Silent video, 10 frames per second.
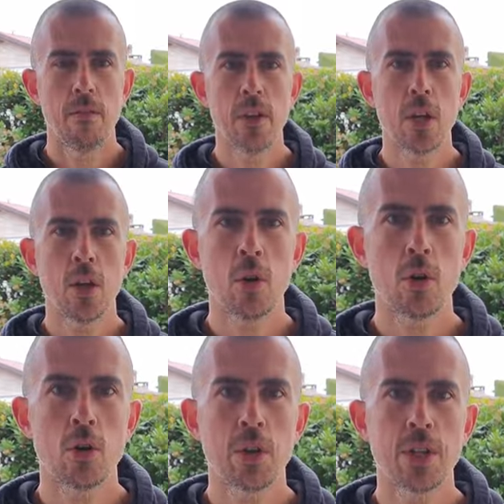Vi
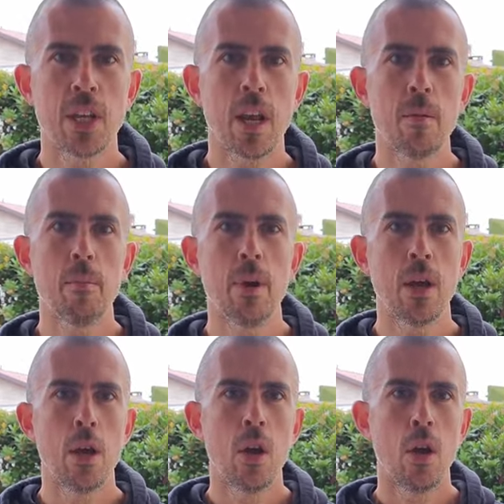ricordo che
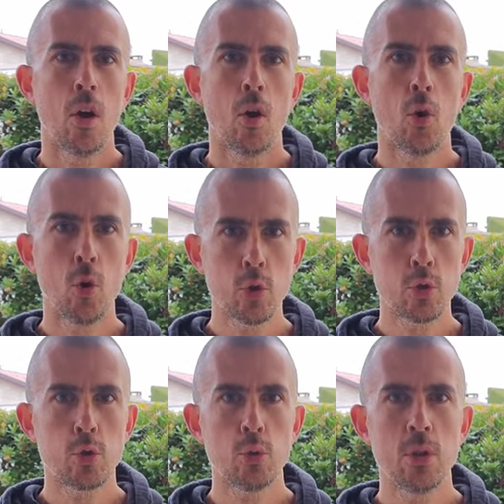sarebbe
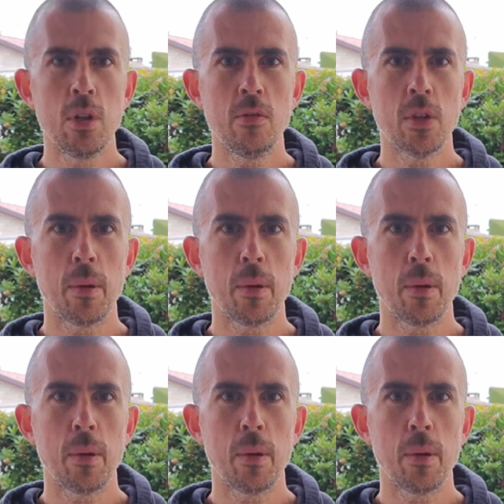costruttivo